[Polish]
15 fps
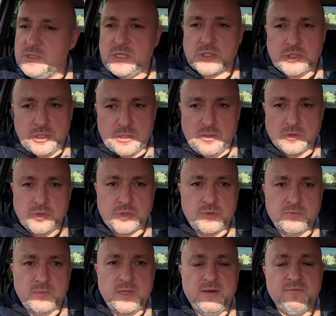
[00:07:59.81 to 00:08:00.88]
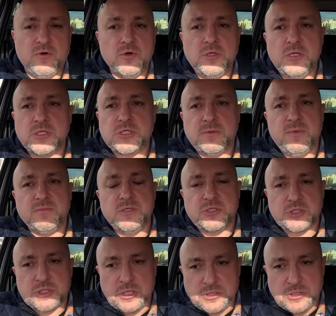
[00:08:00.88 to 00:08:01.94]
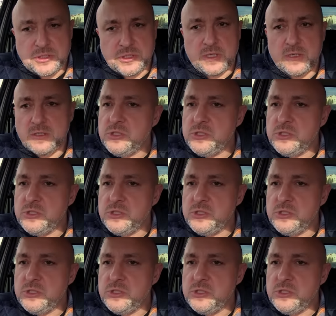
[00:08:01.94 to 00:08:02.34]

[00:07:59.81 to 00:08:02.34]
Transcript: też się kończą. Na wojnie trzeba mieć szczęście.